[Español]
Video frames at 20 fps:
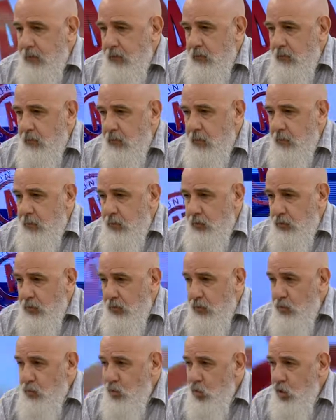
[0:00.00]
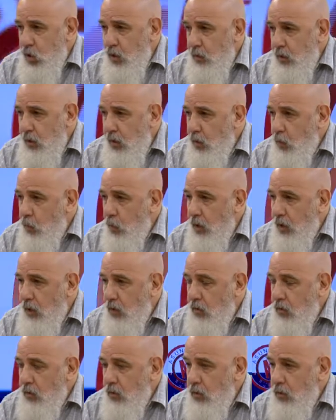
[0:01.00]
se va produciendo un doble
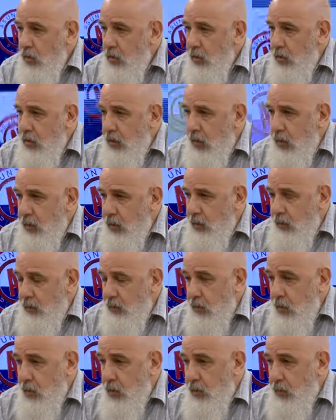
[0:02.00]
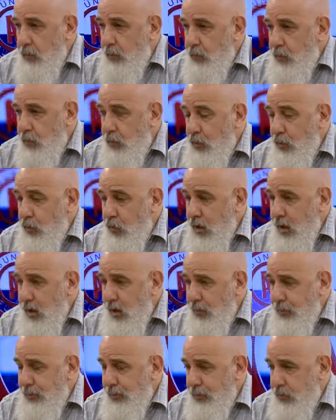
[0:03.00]
juego que es, por un
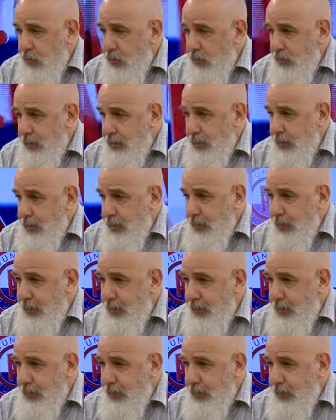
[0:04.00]
lado, eh,